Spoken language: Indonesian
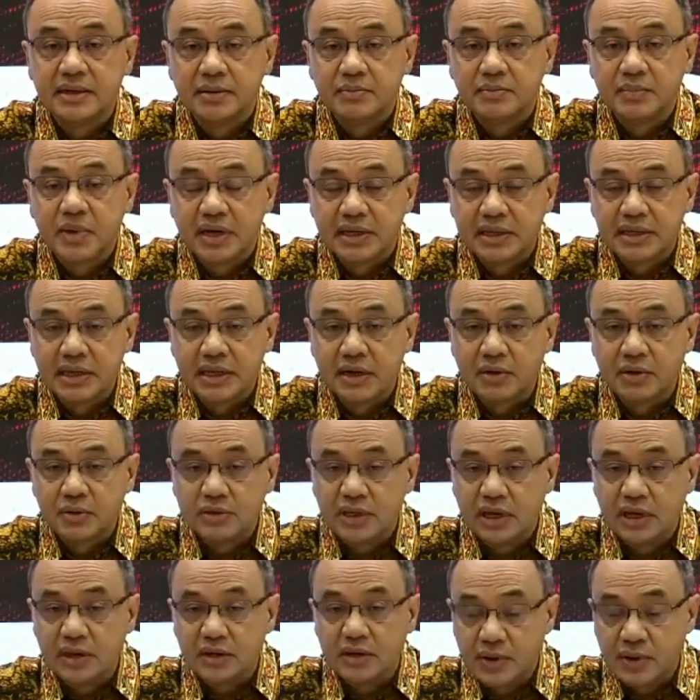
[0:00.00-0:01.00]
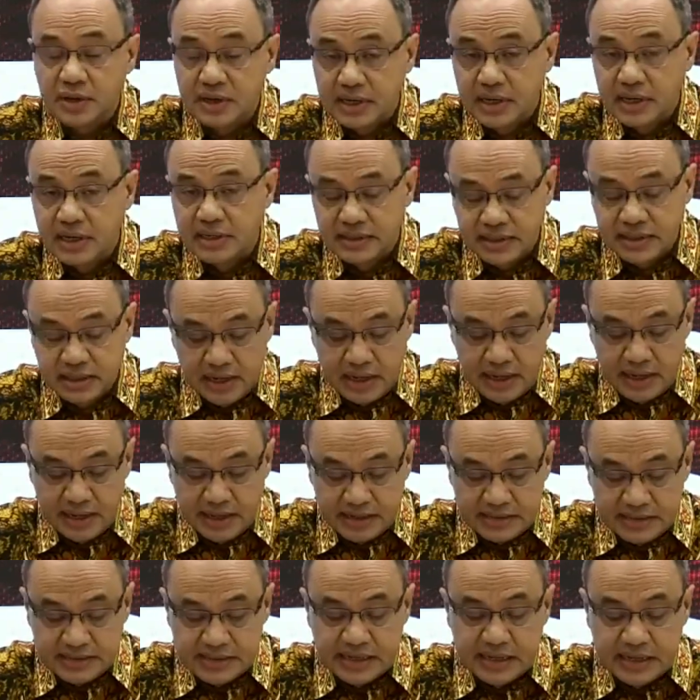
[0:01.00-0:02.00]
bagi anggota keluarga di tanah
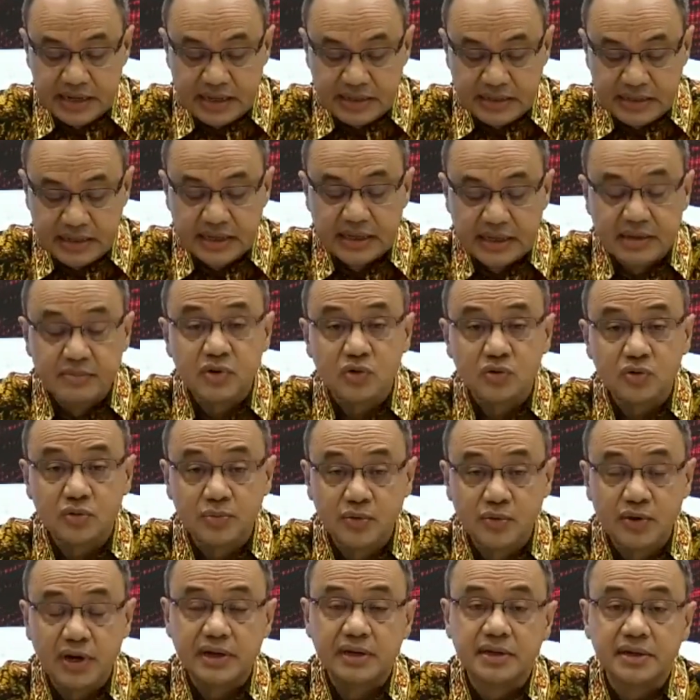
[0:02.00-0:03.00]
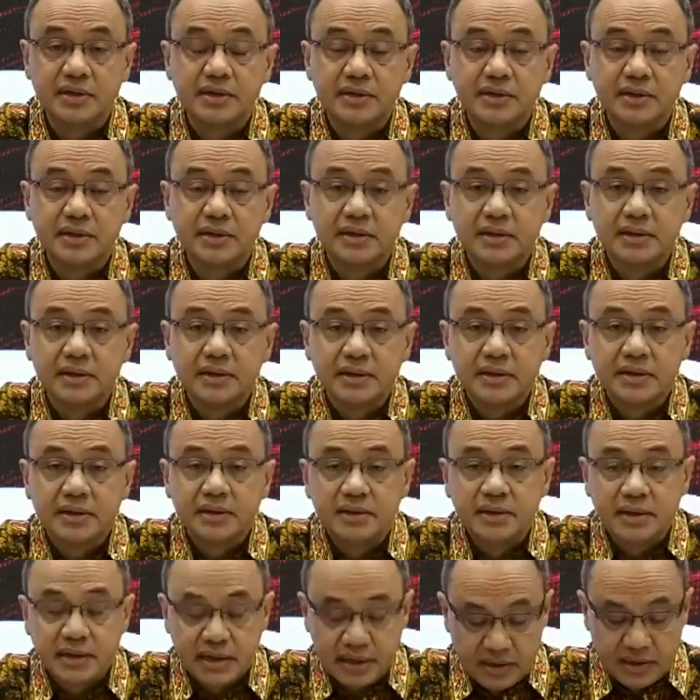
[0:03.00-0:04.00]
air sekiranya ingin berhubungan
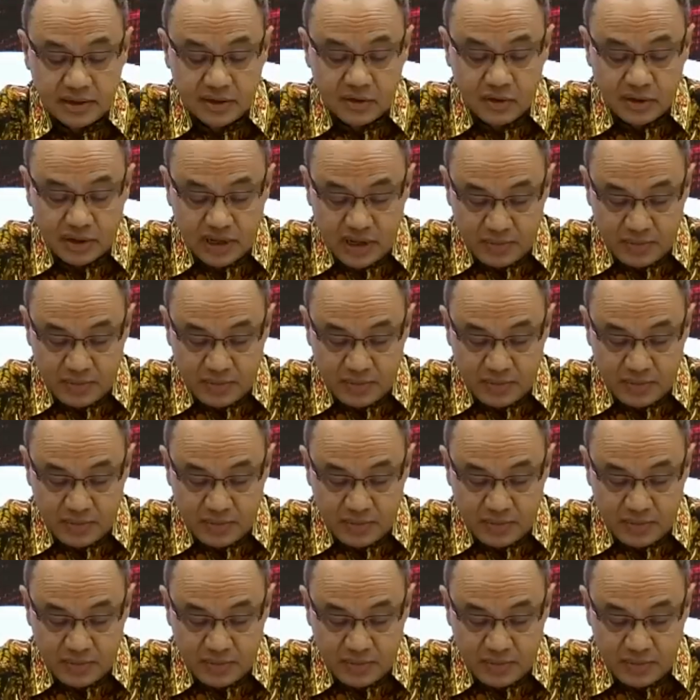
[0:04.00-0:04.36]
dengan keluarga